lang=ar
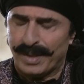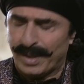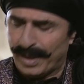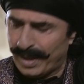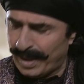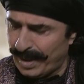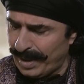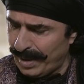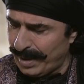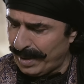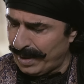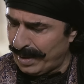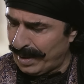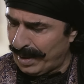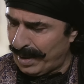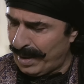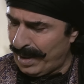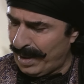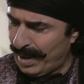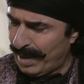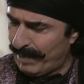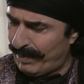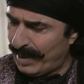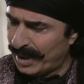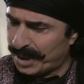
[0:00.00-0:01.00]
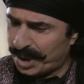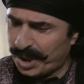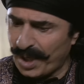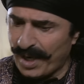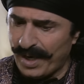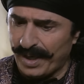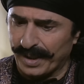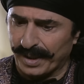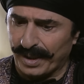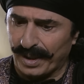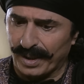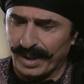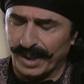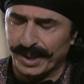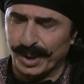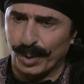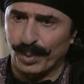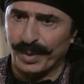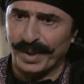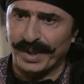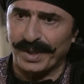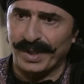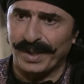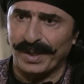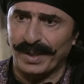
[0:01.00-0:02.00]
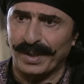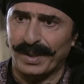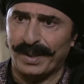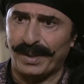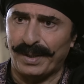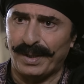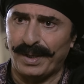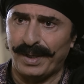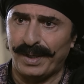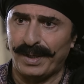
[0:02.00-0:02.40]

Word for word: ايه بس شاهر خلصهم اياه